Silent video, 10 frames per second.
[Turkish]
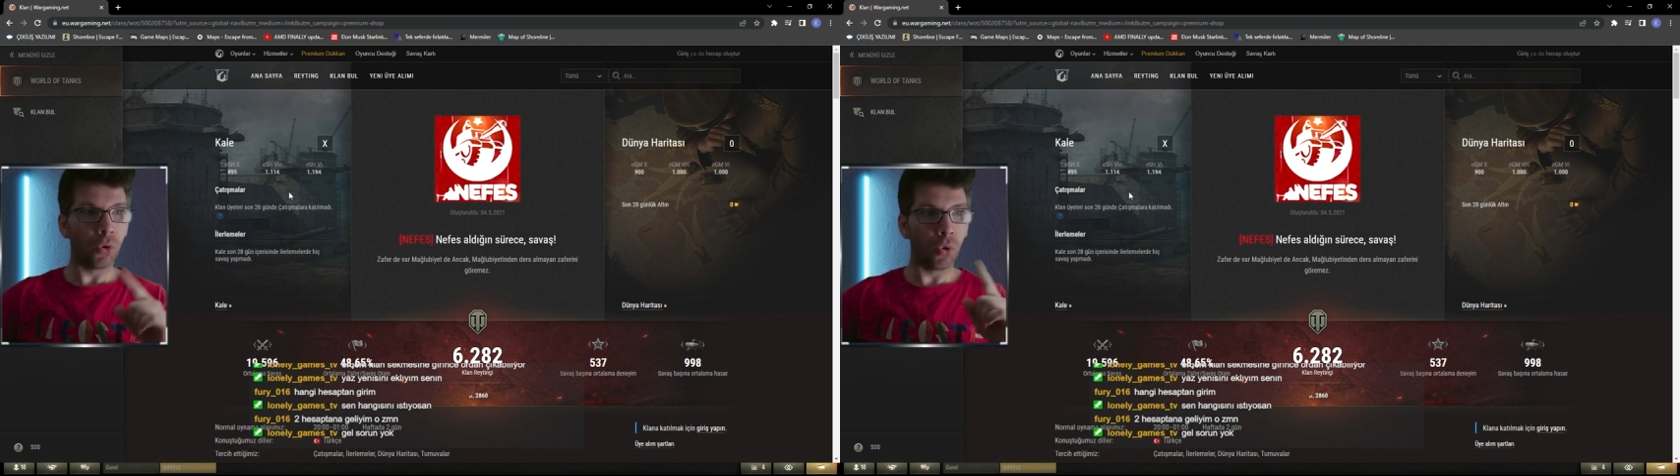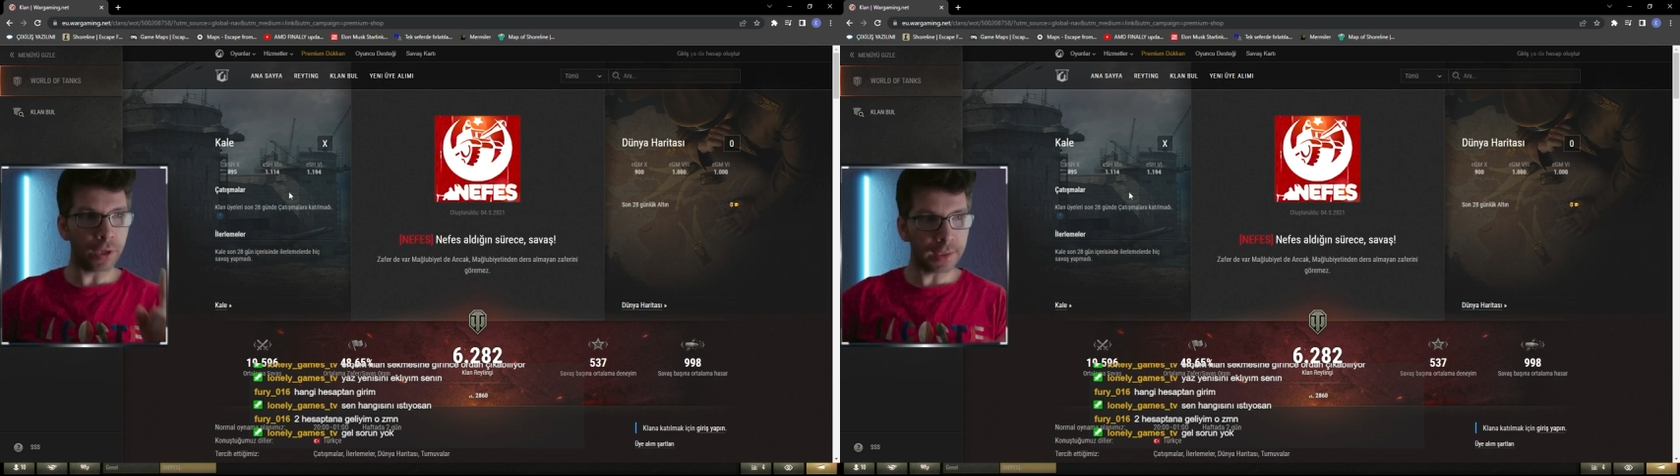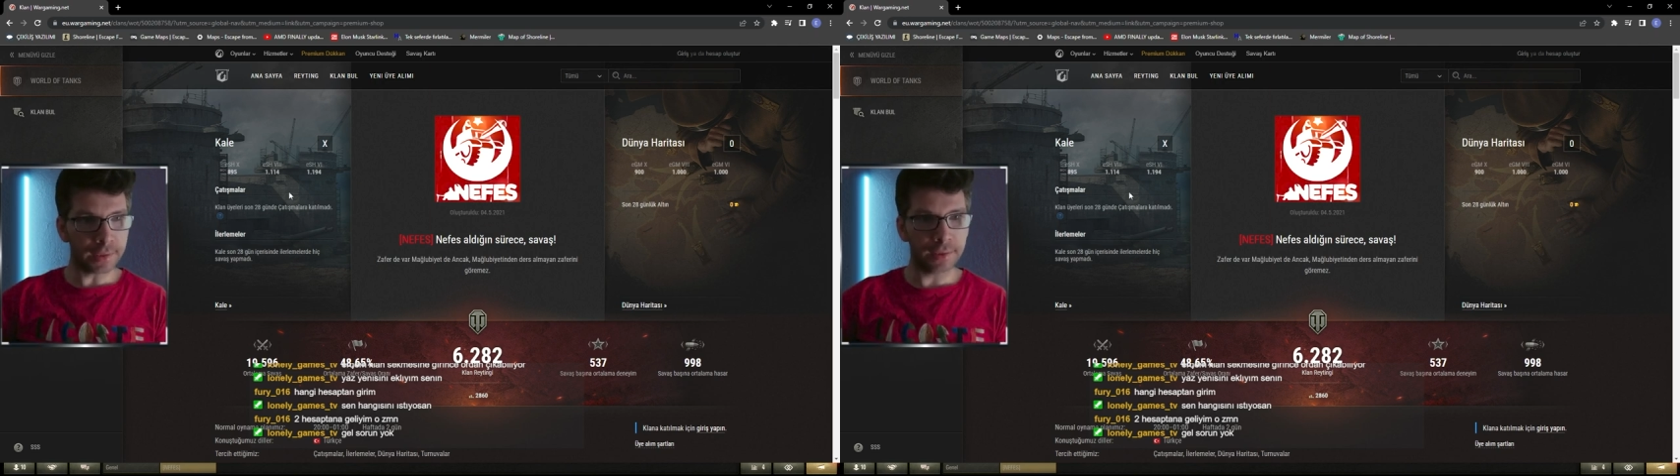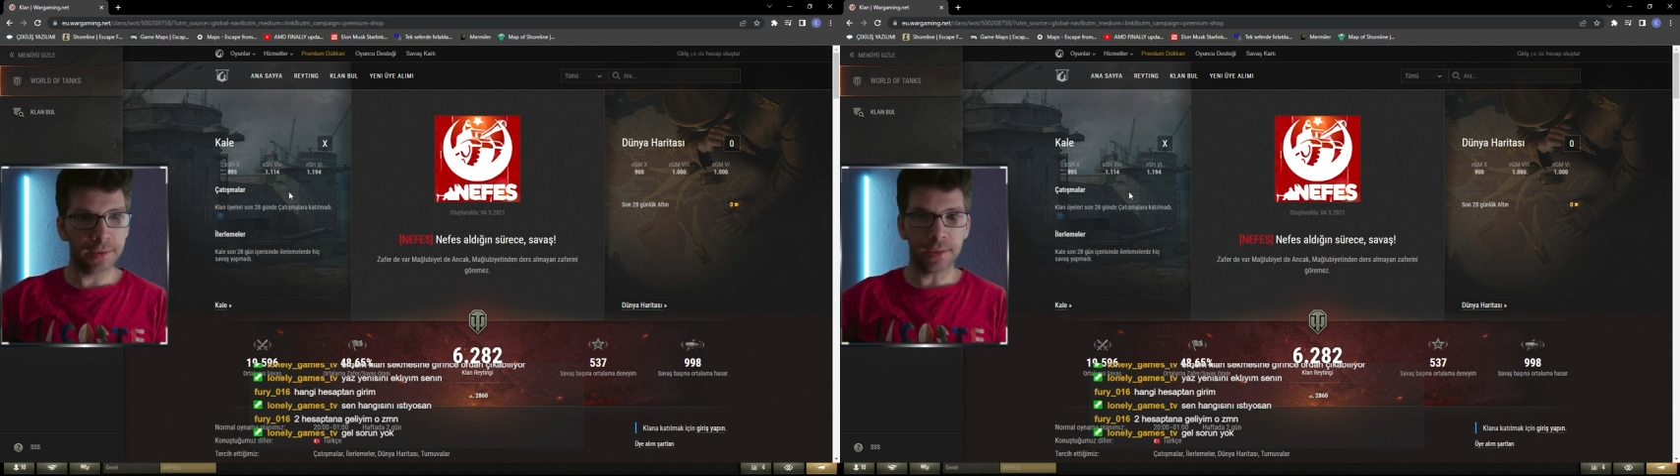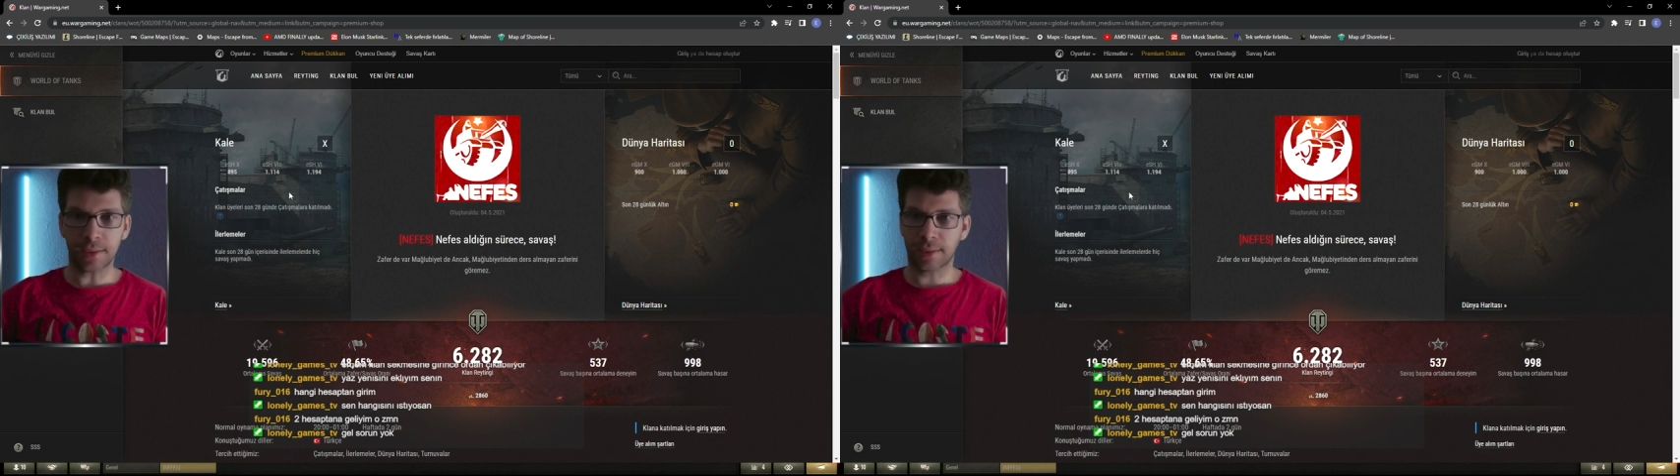Oraya
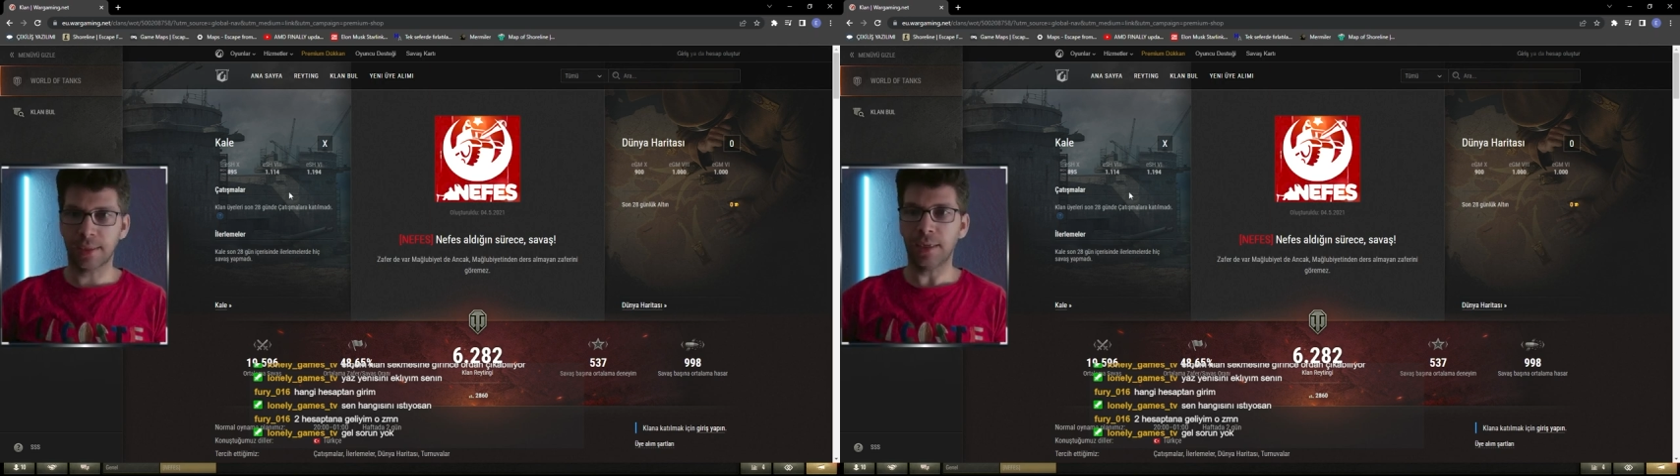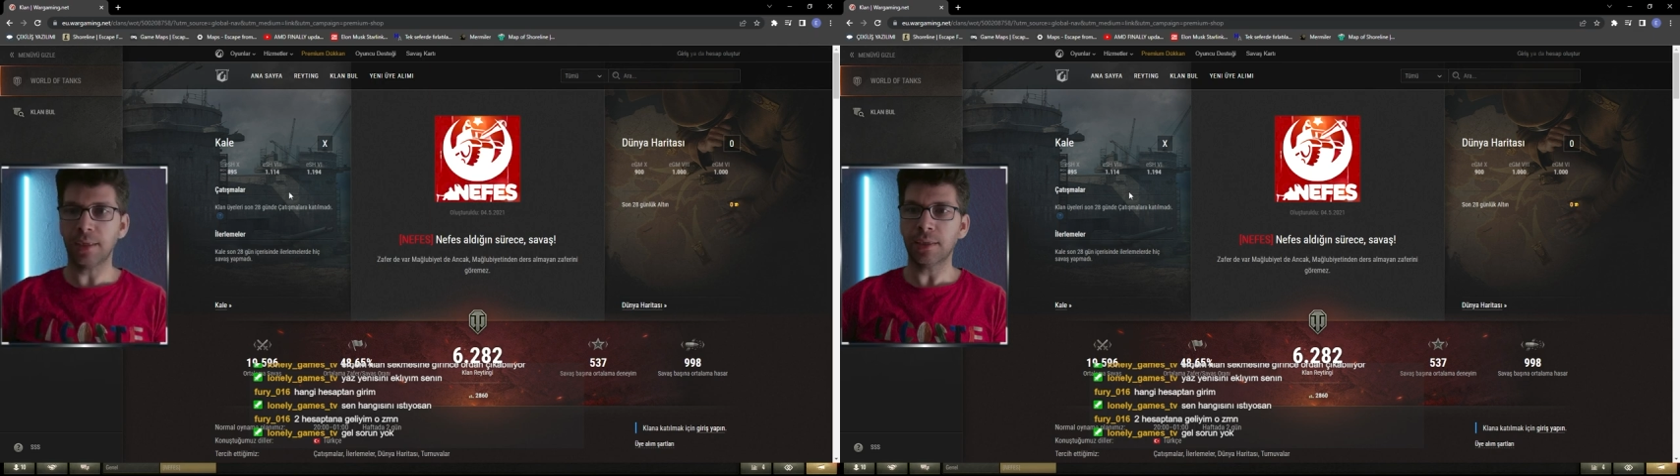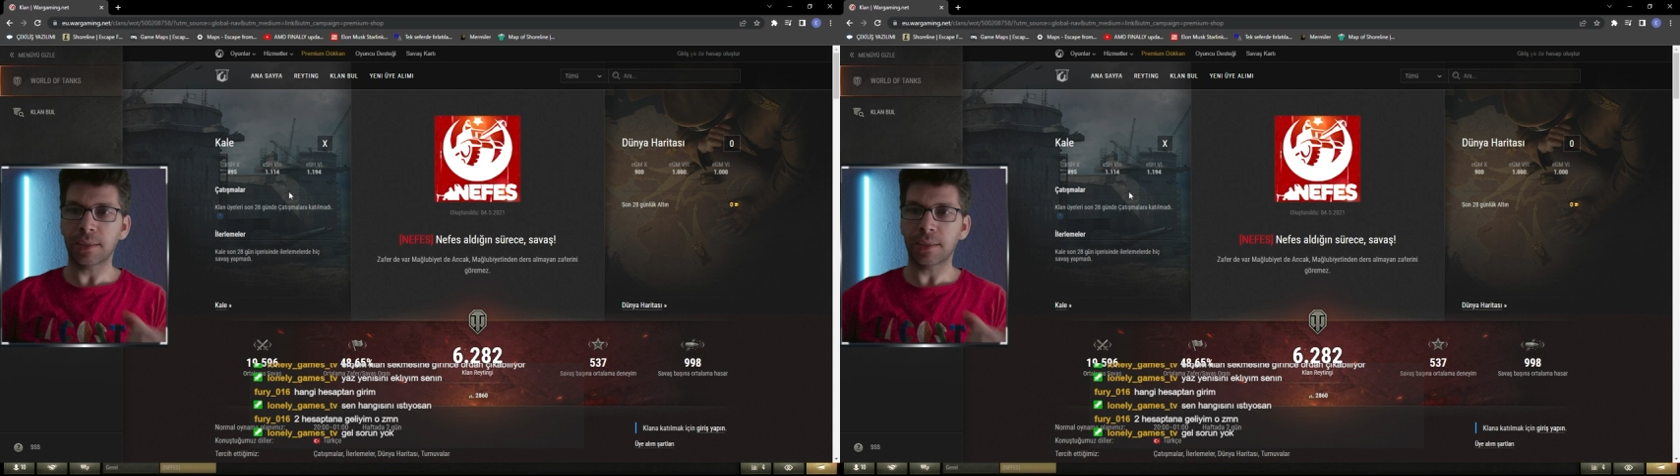tıkladığınızda,